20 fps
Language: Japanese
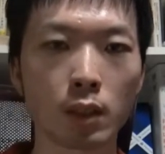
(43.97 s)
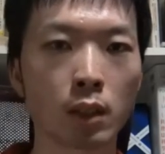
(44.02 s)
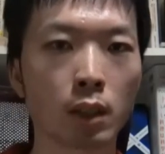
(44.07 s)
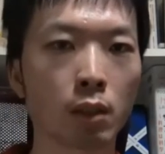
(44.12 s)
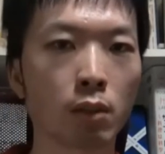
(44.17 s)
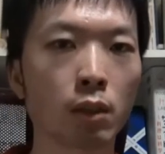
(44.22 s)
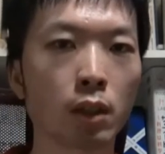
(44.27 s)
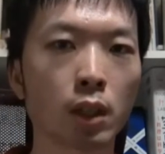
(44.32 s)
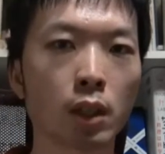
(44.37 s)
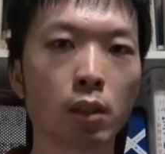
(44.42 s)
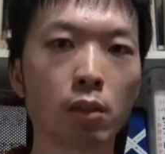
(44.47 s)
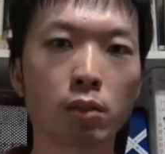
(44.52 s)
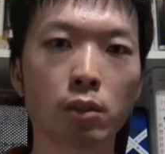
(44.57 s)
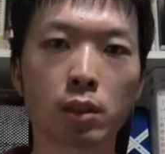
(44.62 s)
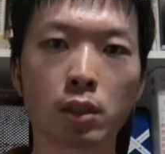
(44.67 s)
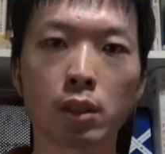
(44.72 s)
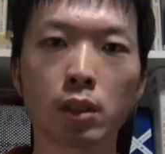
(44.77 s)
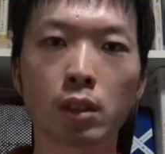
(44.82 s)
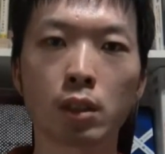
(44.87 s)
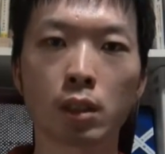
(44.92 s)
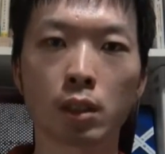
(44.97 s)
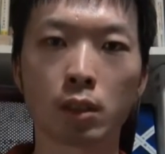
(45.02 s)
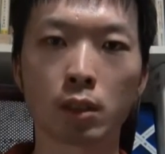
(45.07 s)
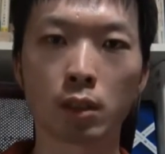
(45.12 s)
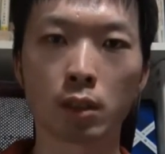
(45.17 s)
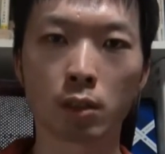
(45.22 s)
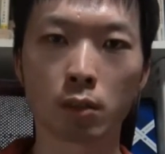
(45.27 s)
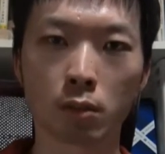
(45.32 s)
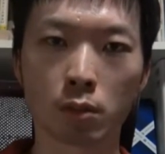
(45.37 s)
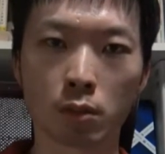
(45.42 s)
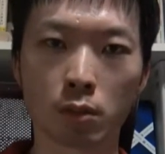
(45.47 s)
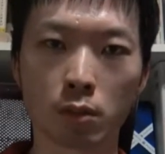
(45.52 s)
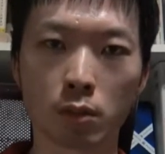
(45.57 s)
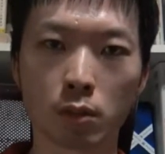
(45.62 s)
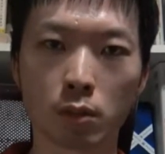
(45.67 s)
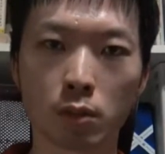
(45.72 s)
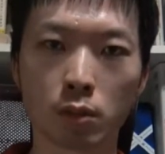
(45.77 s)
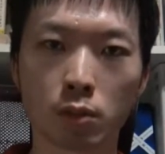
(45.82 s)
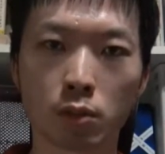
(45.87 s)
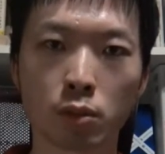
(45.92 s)
学歴のつかなかったという
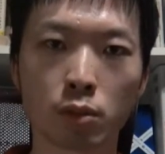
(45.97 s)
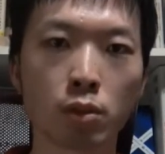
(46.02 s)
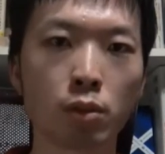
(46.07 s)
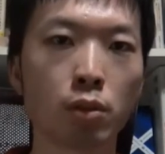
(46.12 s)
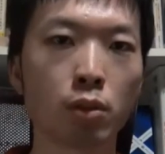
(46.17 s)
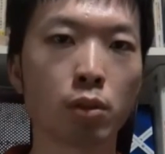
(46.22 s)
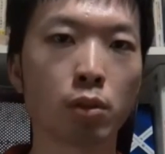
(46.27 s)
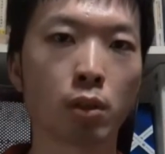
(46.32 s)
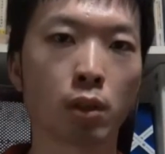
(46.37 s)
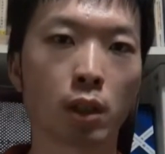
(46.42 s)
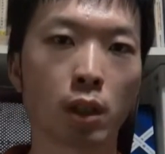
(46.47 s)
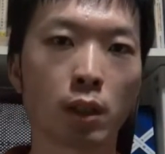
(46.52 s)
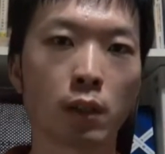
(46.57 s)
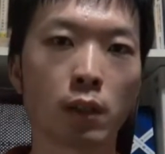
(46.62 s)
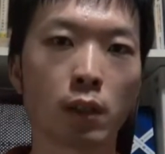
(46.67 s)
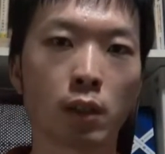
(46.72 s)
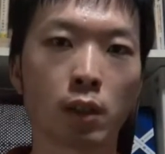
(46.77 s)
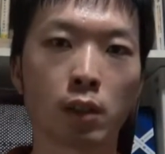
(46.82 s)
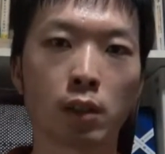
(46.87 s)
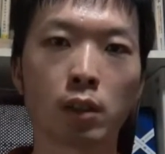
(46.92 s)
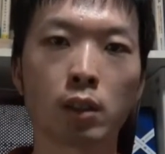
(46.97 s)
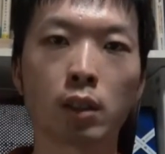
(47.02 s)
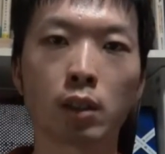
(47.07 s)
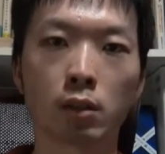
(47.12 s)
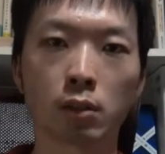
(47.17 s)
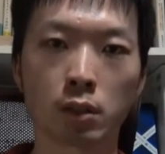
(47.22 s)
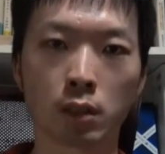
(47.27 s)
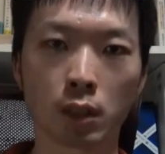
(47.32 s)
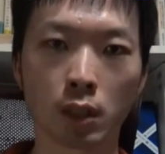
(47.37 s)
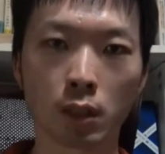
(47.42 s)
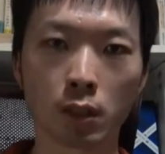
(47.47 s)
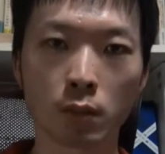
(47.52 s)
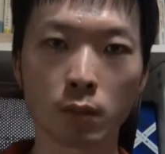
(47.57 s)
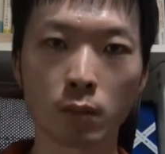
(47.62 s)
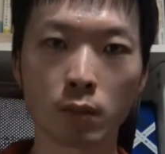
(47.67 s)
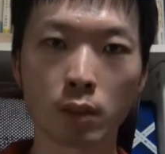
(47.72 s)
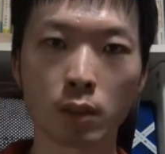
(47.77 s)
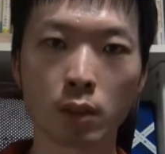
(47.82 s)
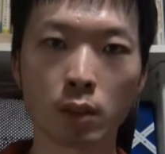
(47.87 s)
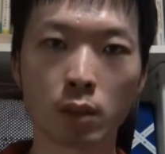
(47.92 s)
授業料を払わなかった学生
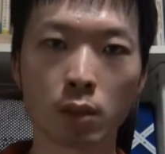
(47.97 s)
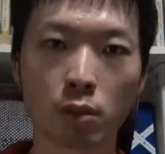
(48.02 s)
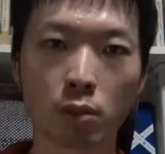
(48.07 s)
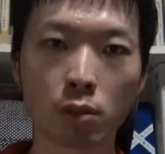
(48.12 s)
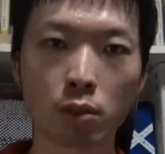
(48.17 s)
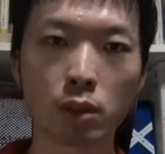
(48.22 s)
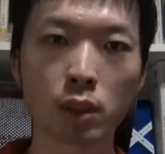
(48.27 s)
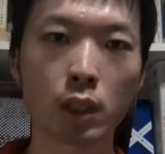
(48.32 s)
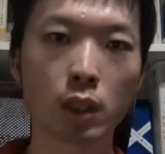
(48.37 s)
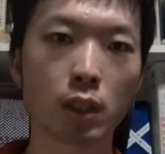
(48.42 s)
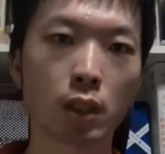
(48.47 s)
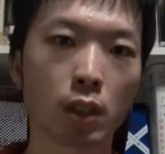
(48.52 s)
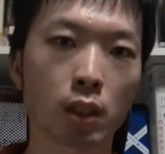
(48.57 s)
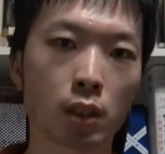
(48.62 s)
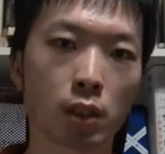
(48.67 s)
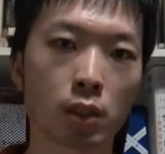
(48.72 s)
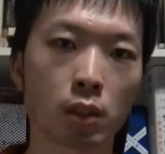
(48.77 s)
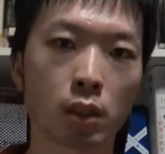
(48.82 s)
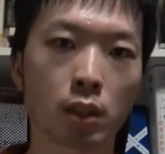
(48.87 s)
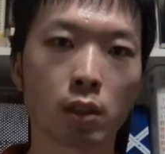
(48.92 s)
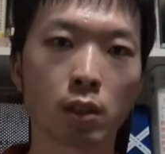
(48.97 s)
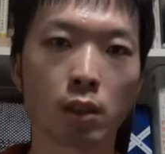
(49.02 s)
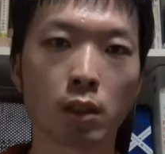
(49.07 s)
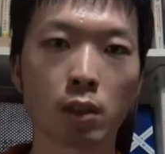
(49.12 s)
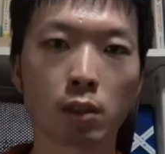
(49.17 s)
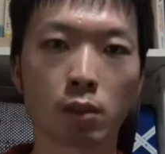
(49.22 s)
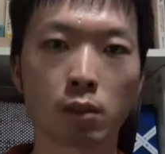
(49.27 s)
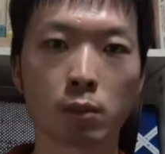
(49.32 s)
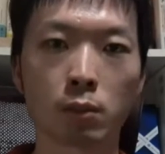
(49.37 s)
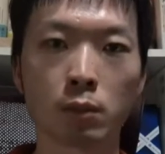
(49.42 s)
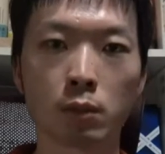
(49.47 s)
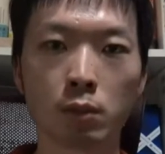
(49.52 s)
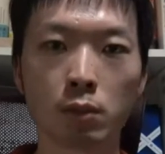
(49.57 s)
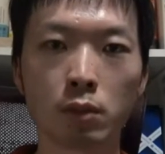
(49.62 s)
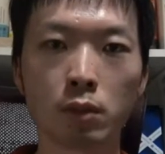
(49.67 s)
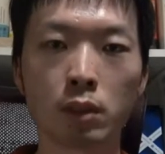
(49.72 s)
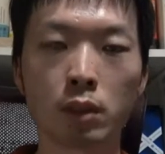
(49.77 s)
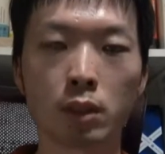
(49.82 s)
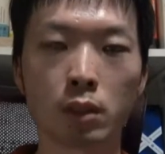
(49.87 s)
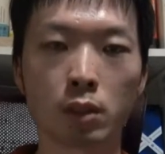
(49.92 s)
どちらが価値があるあると思うっ